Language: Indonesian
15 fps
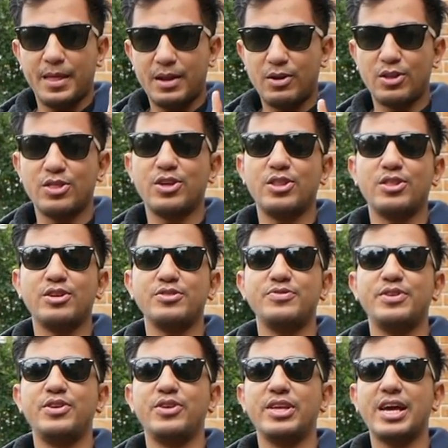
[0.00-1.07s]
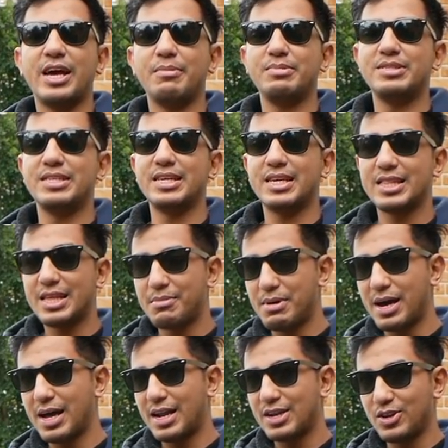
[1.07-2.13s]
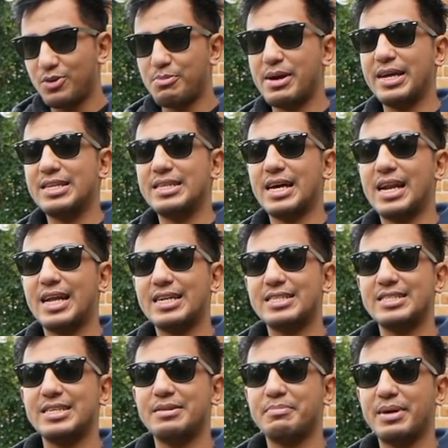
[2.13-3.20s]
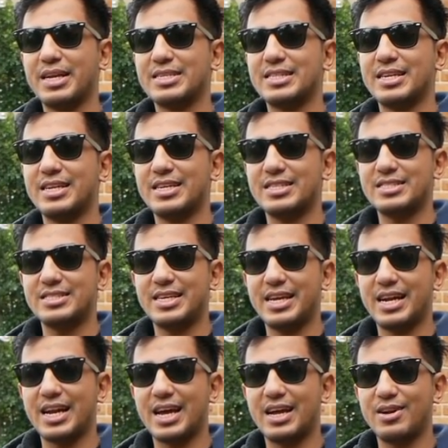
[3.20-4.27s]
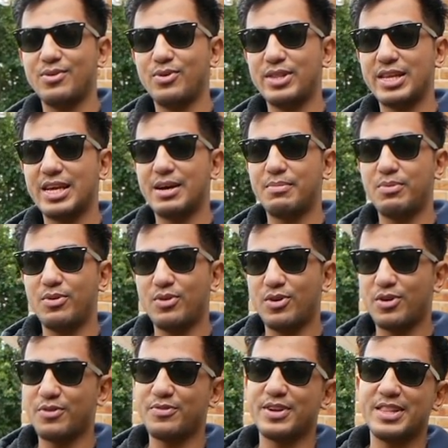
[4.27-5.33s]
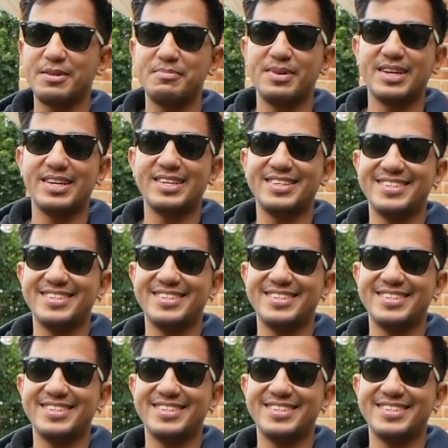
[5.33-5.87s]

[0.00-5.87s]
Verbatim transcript: nonton terus videonya abis ini kita bakal nyobain jalan si Mercedes CLK 230 convertible